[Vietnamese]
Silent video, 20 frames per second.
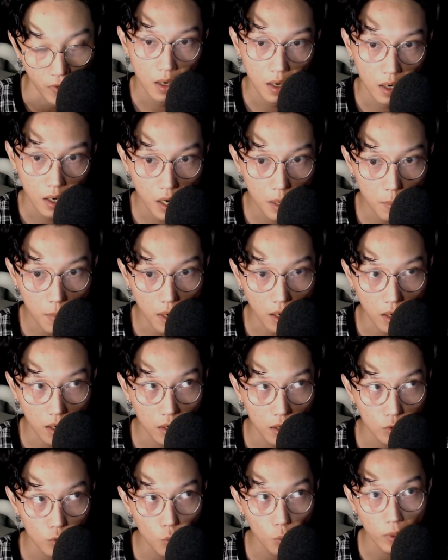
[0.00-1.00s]
Khi mà
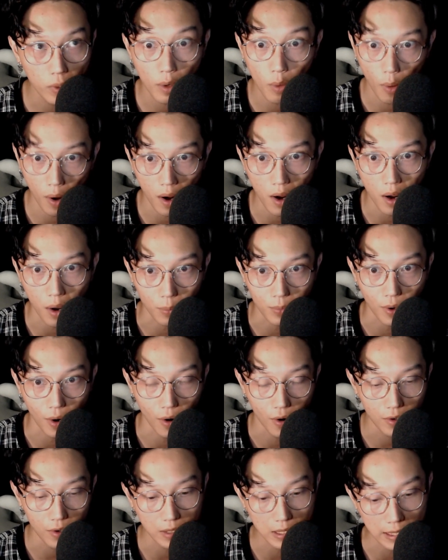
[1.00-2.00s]
kết thúc cái khóa học
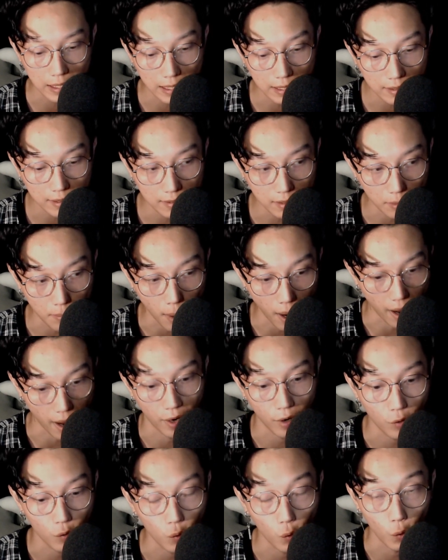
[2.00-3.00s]
đó thì cái người
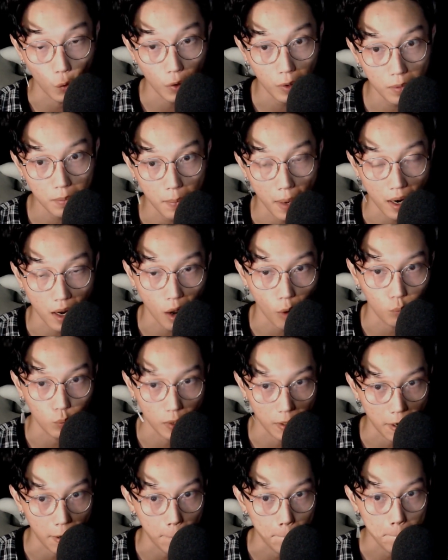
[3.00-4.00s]
bạn của bạn Hồng
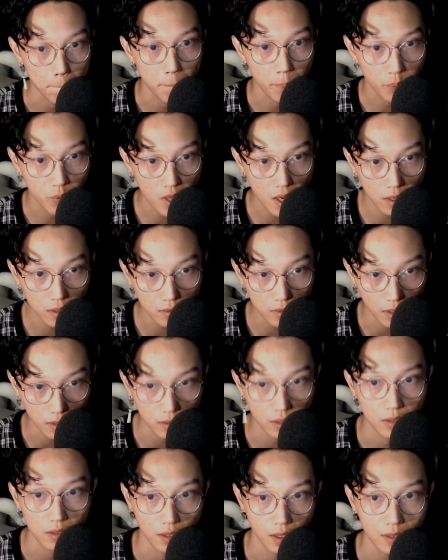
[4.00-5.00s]
này nè, chân từ
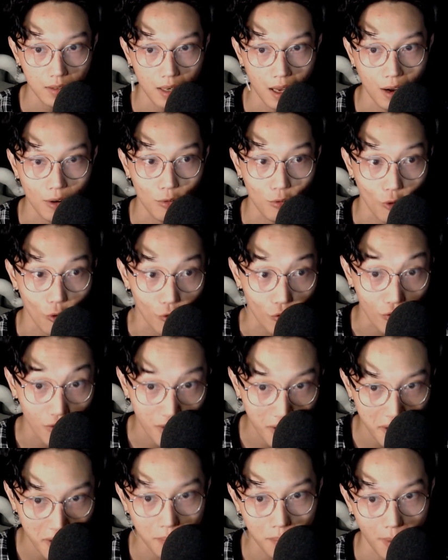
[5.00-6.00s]
từ hết đau, còn
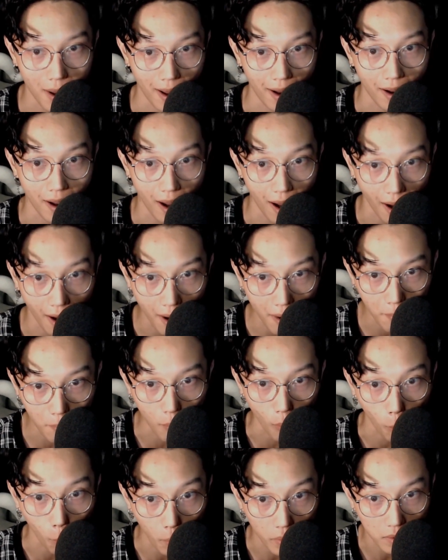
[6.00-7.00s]
riêng bạn ác
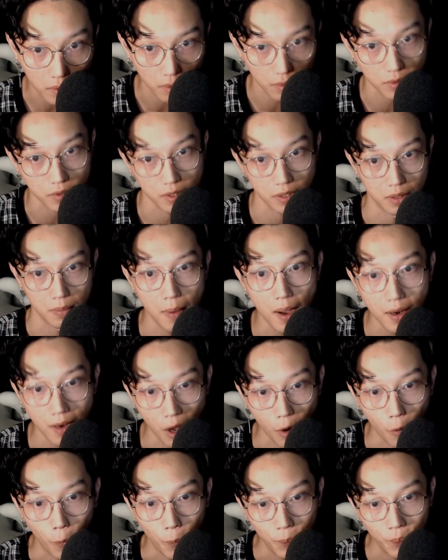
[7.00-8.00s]
mộng mới thực sự bắt
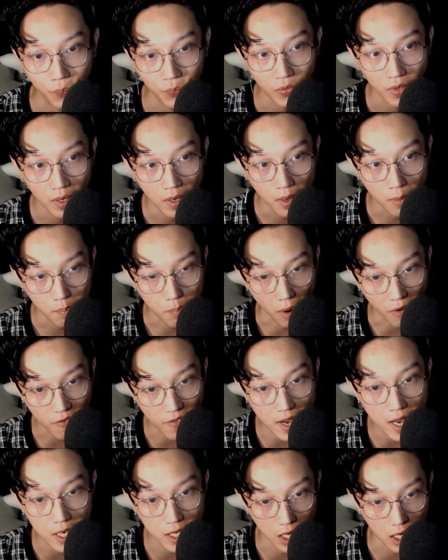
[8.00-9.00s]
đầu. Bạn
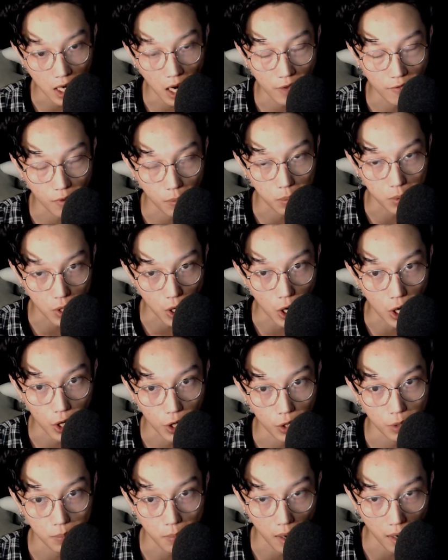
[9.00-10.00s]
về trở lại phòng trọ,
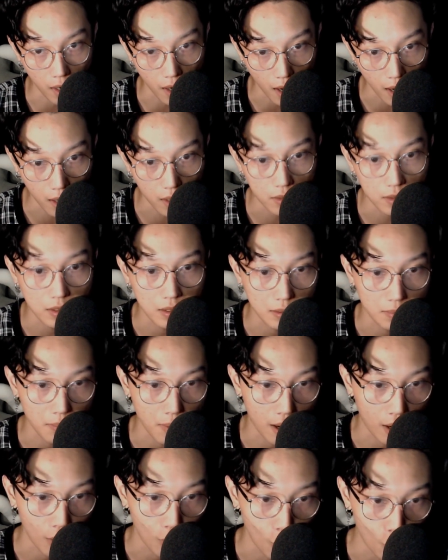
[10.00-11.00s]
bạn ăn được,
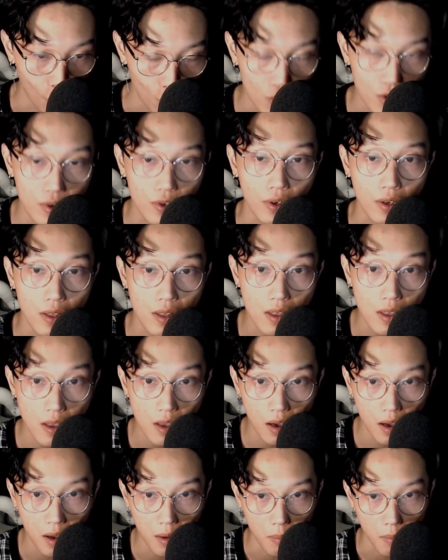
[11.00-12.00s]
bạn ngủ được,
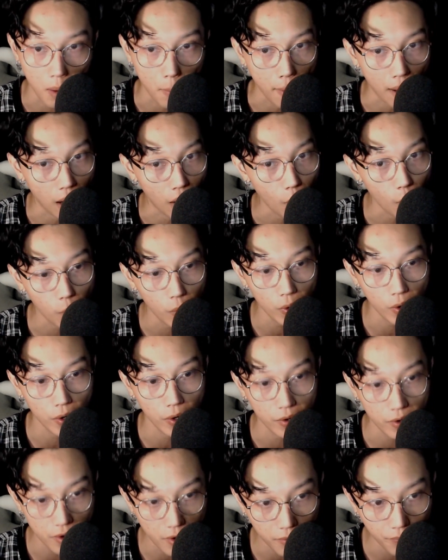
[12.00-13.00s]
nhưng mà bạn không có
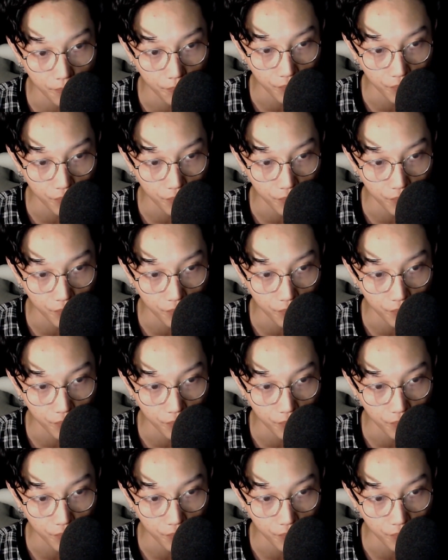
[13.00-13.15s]
yên giấc.